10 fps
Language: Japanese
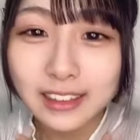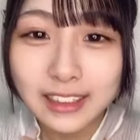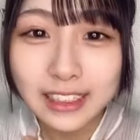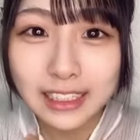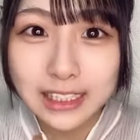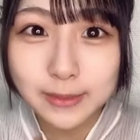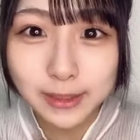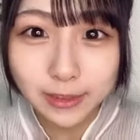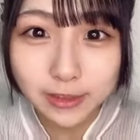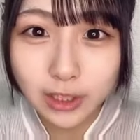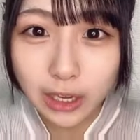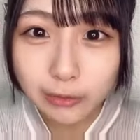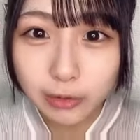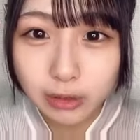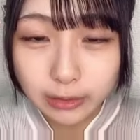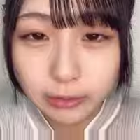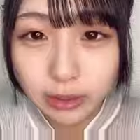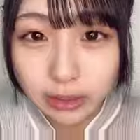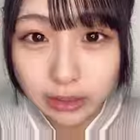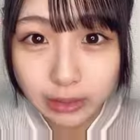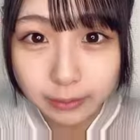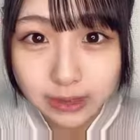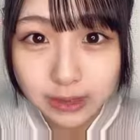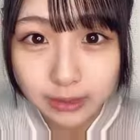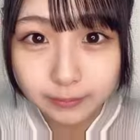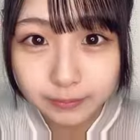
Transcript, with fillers: リーナが全ての主権をあの時握りました